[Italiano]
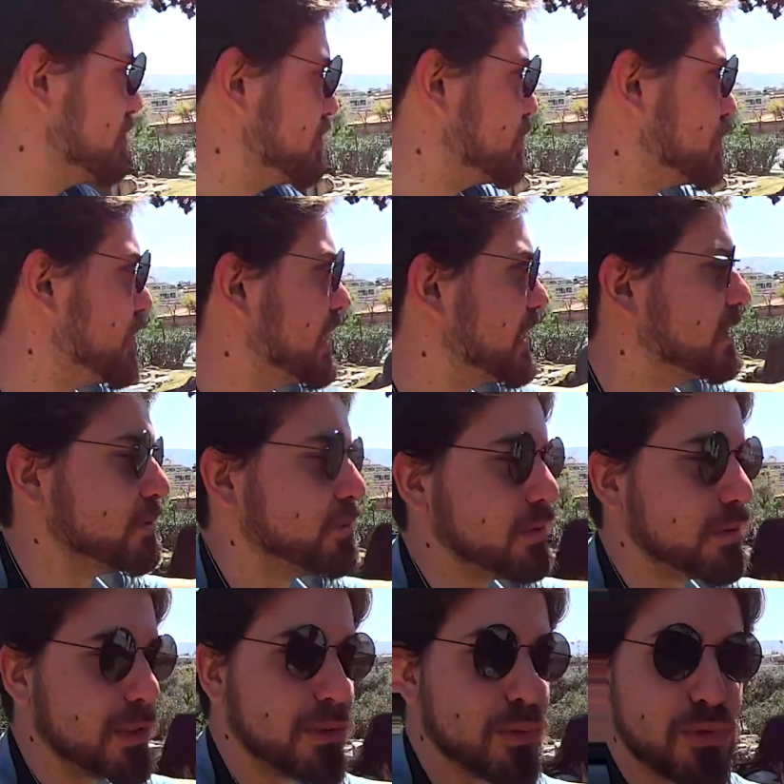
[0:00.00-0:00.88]
Ci sono anche
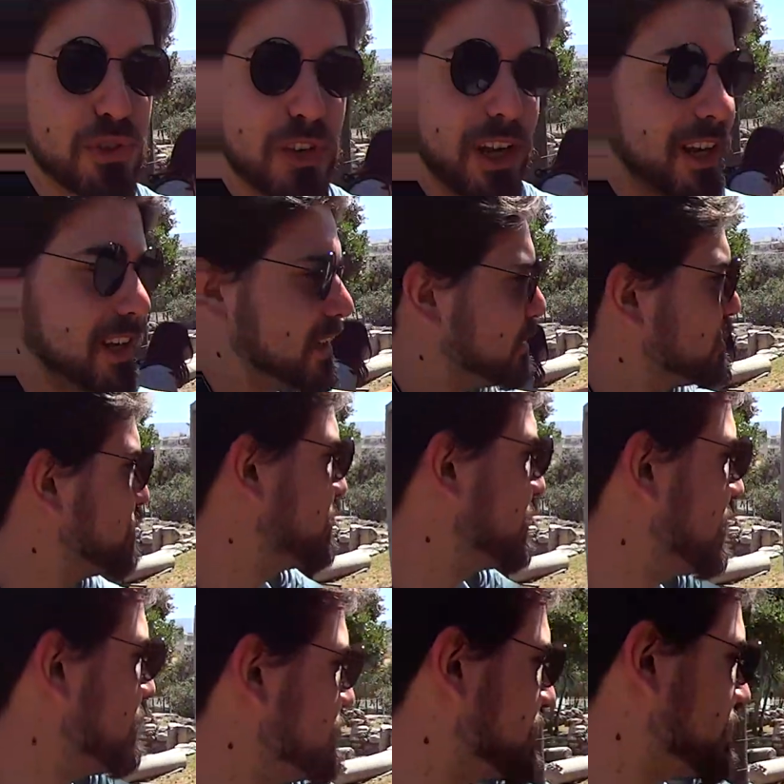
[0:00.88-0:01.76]
tutti gli uccelli e
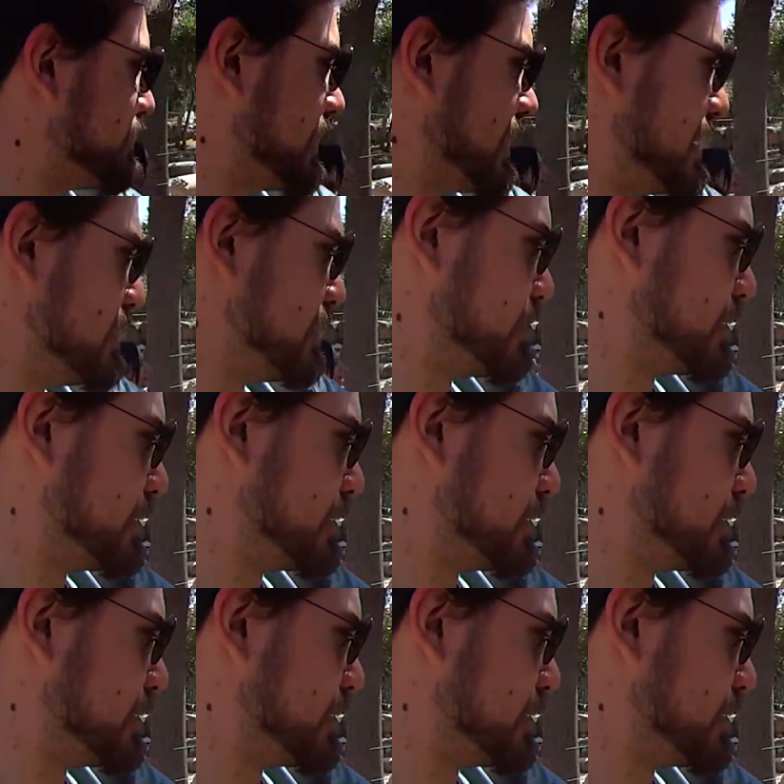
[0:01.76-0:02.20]
tutte le farfalle di